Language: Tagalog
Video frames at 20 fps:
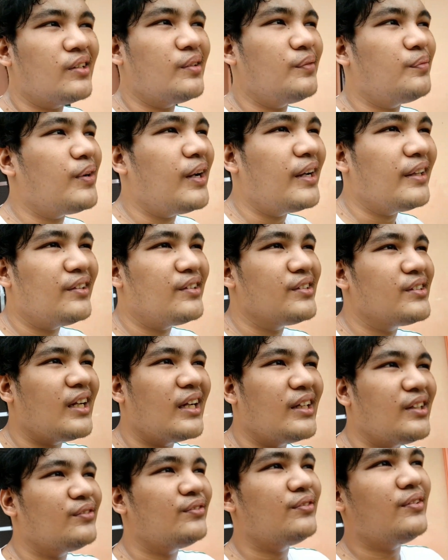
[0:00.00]
at the brighter
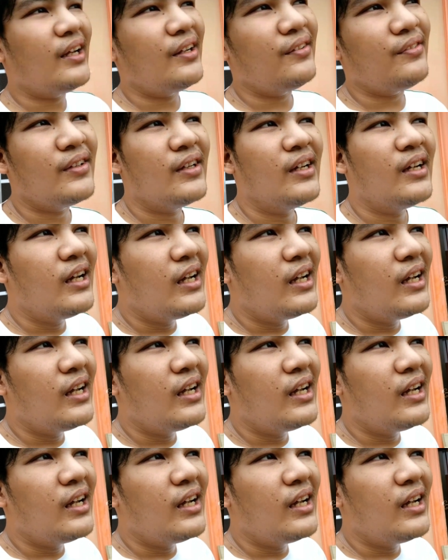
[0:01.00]
side of life,